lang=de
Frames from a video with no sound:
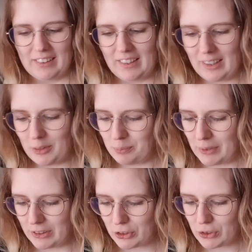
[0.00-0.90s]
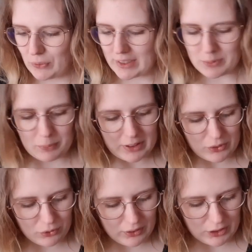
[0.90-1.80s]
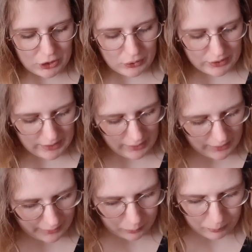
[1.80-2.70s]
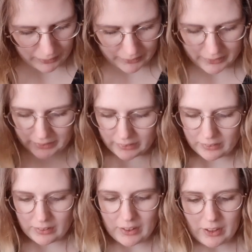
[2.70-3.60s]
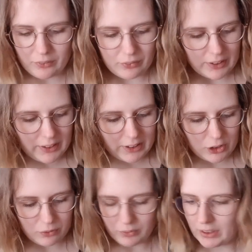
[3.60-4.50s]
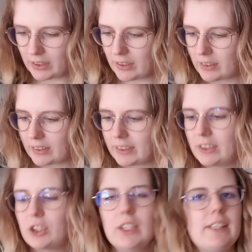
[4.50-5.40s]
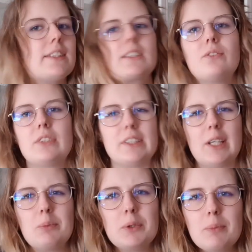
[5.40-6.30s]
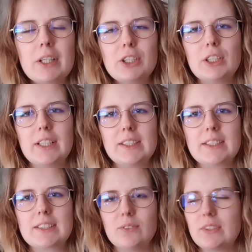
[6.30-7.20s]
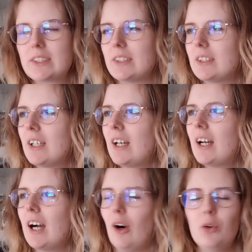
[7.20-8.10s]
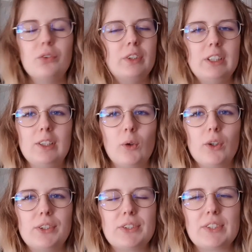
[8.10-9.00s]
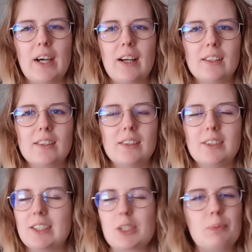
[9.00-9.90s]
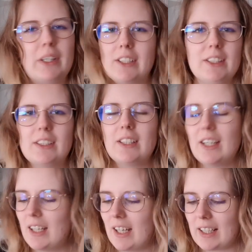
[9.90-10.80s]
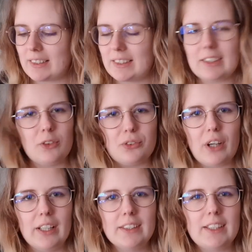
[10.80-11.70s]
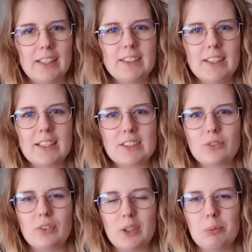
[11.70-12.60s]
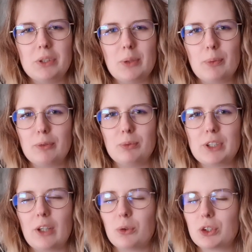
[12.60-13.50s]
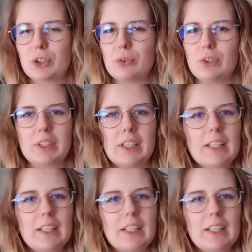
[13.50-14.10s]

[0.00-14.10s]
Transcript: Ach Mensch, du hast mir so viele schöne Sachen eingepackt hier. Werde ich ja schon wieder, kriege ich ein schlechtes Gewissen. Ich habe immer ein schlechtes Gewissen, auch wenn die Leute sagen, äh, das Päckchen hat denen gefallen. Kennt ihr das, wenn ihr mit jemandem tauscht und